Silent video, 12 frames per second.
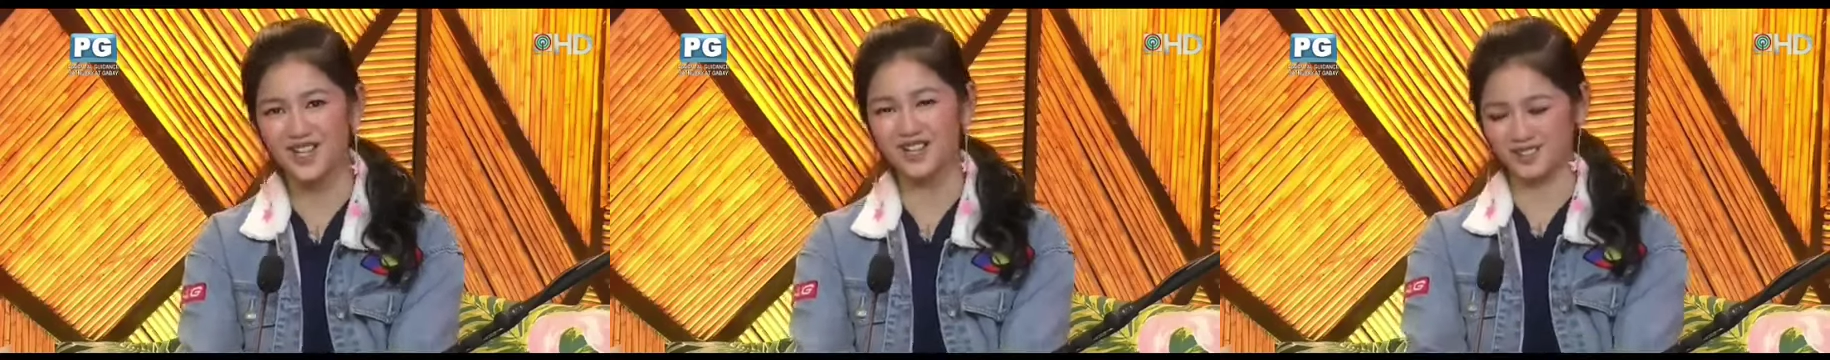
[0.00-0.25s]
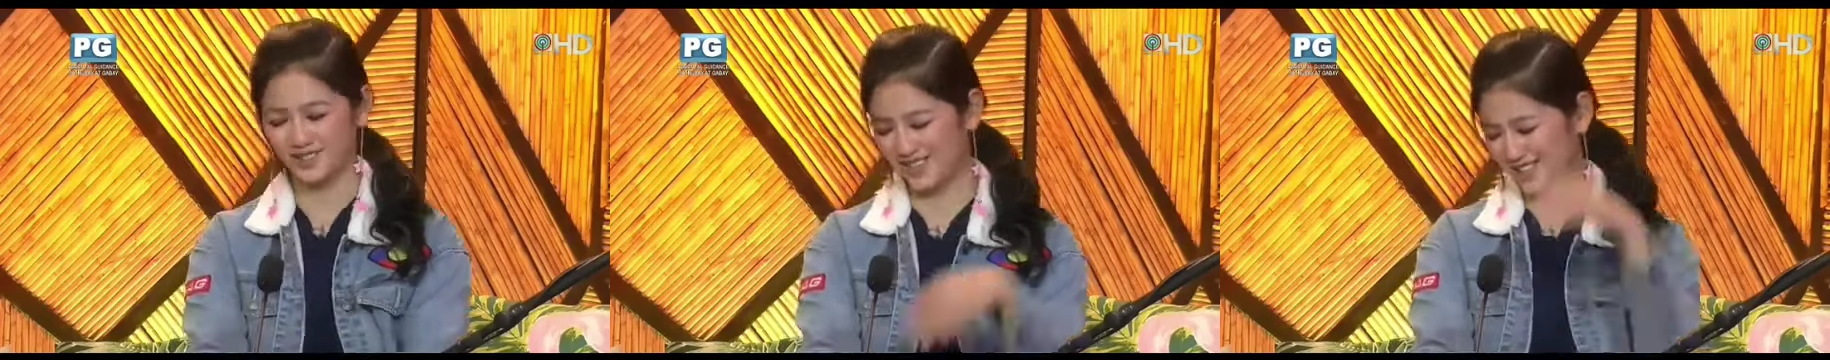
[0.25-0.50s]

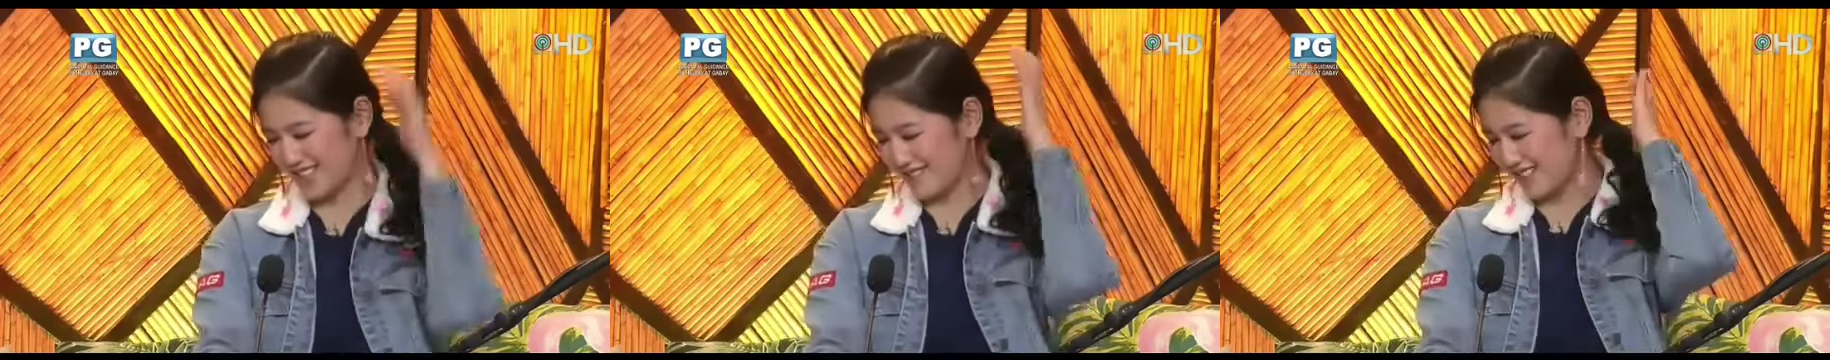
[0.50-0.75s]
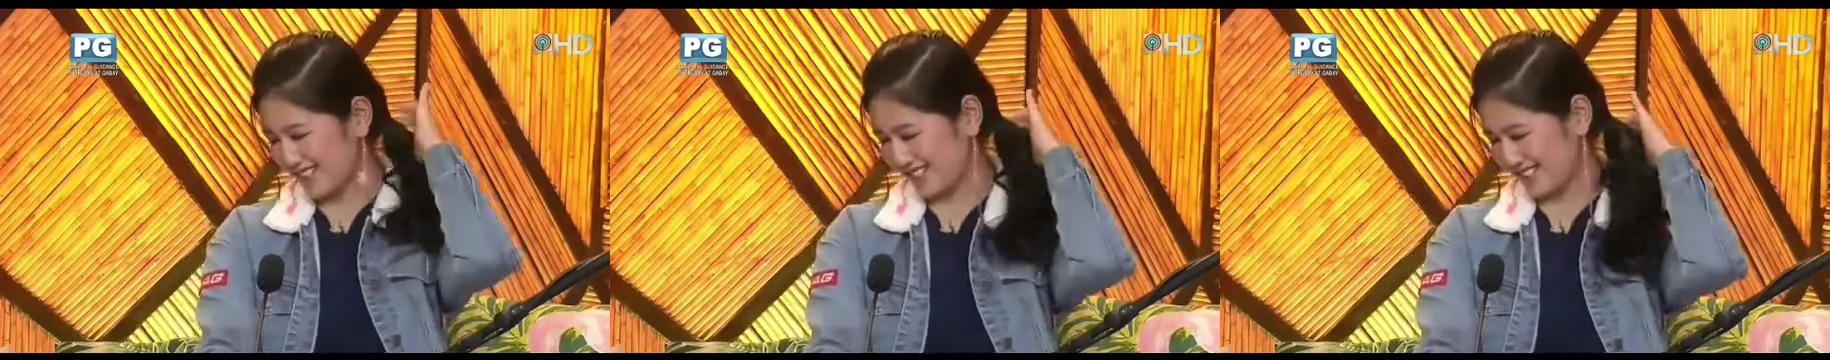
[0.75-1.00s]
Alam, kuya
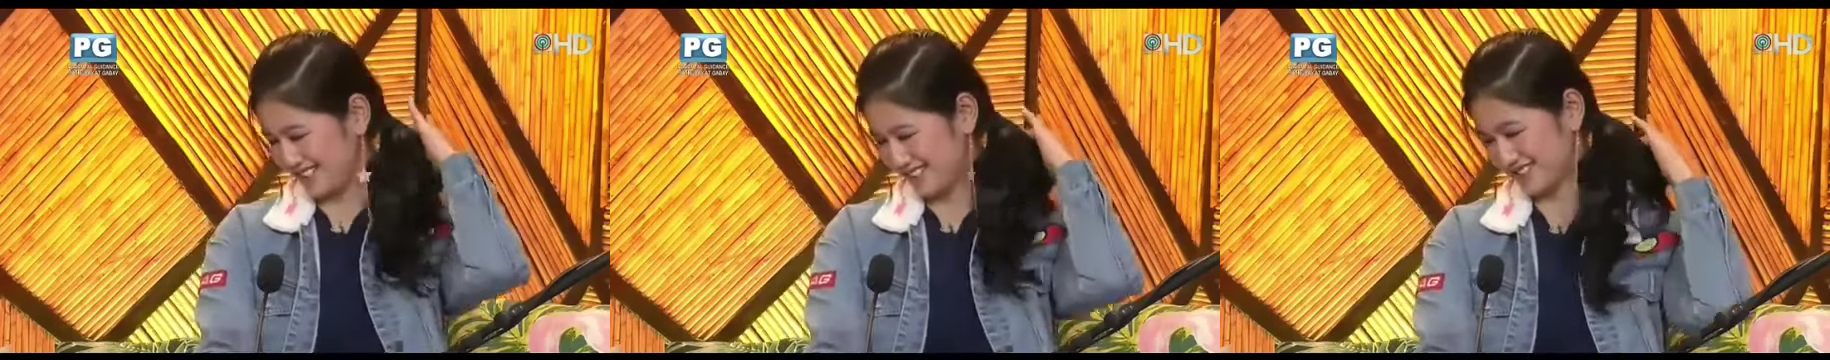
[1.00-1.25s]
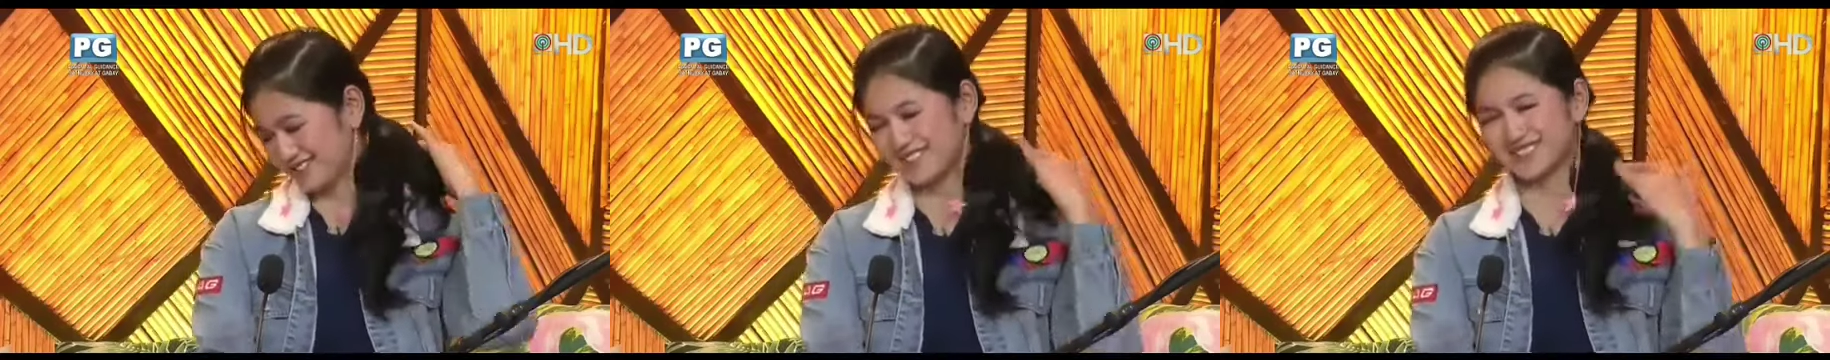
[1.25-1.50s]
naman.
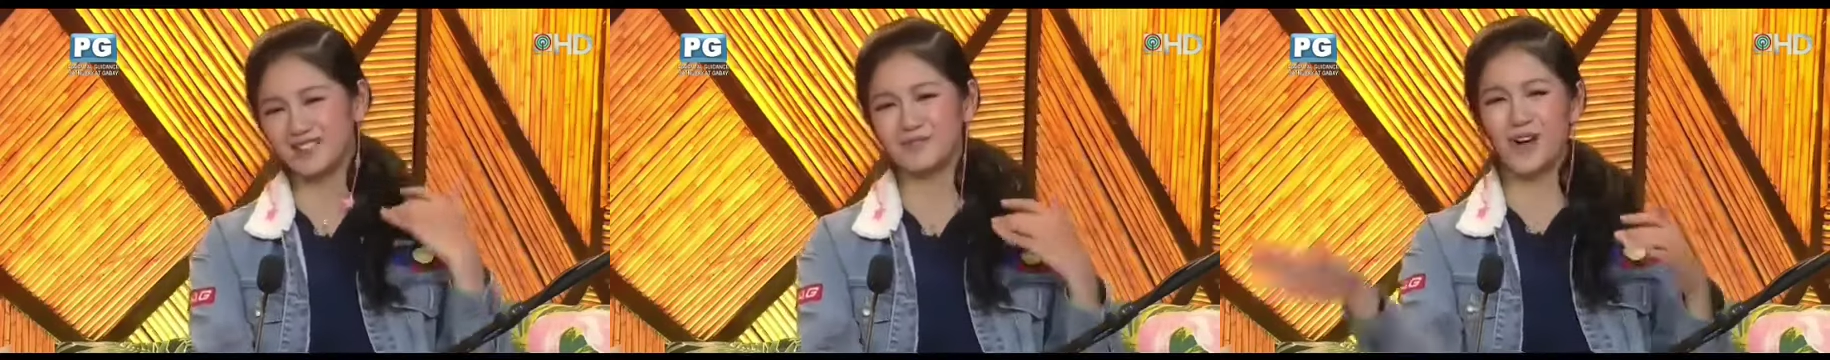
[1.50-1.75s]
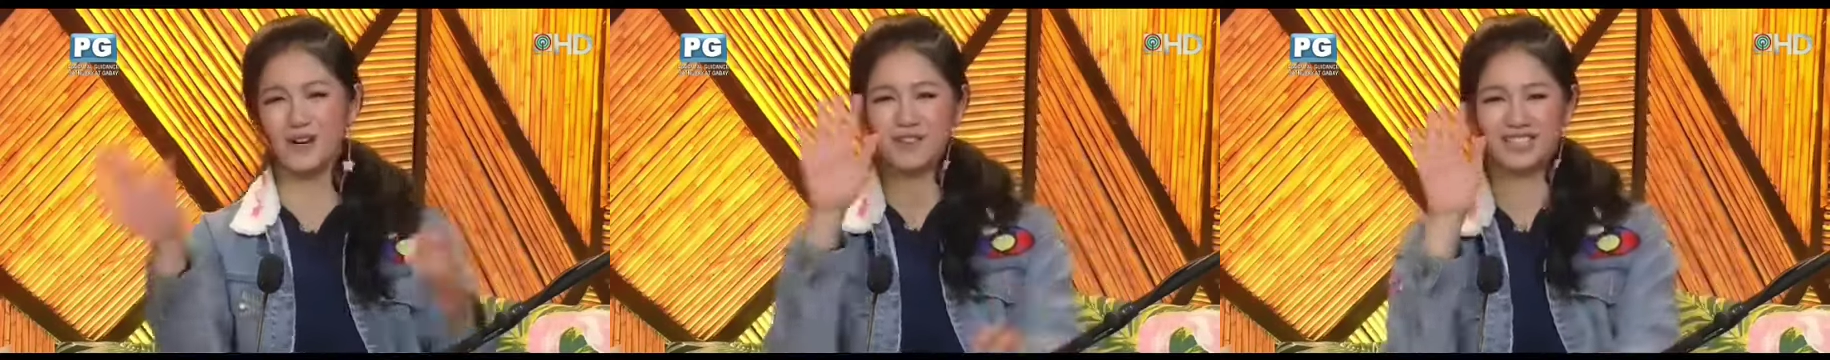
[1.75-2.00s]
Huwag
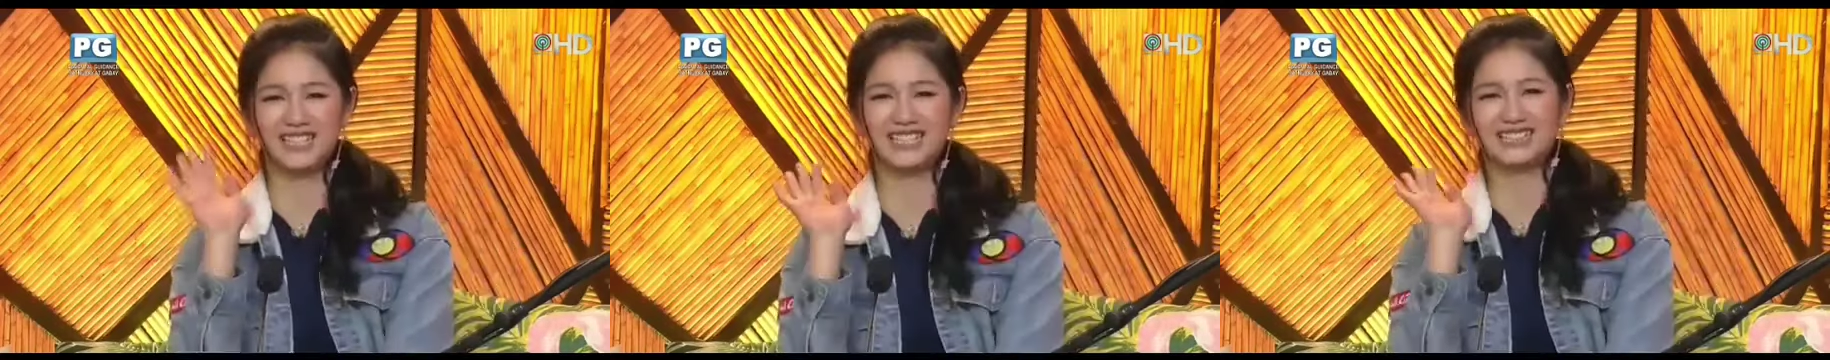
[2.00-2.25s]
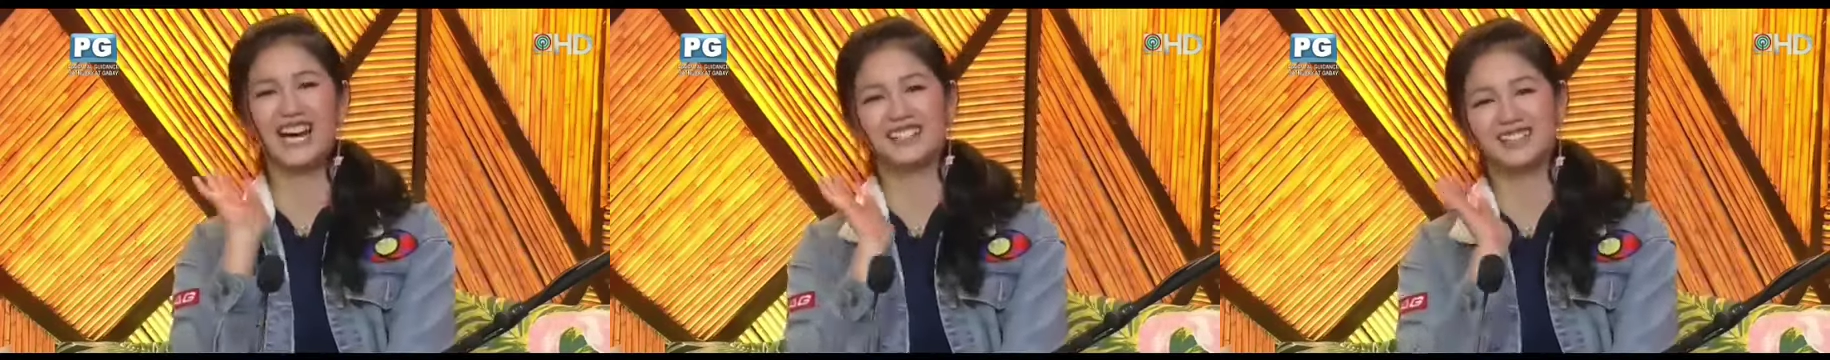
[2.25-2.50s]
na po kayo
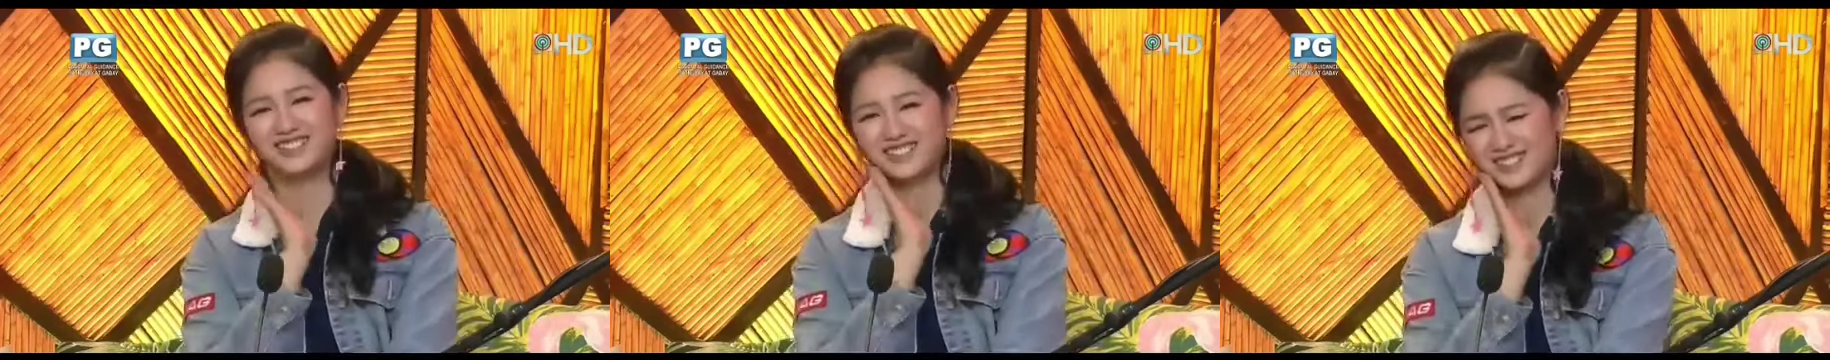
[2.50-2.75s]
magsalita.